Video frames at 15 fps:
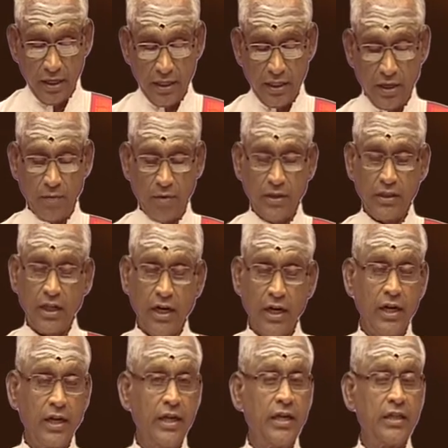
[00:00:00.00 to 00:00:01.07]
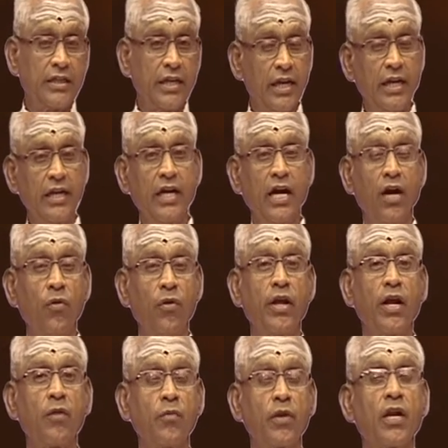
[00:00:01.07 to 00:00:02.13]
இந்த மந்திரங்களையே சேனையாக
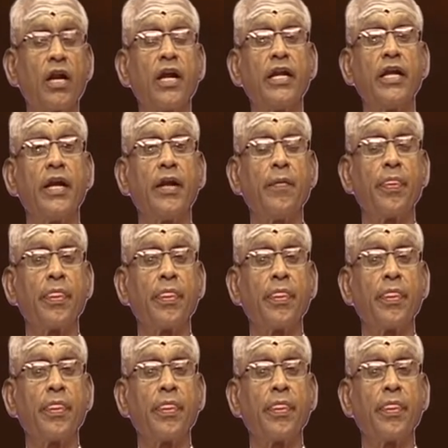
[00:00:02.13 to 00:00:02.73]
உடையார் என்பதனாலே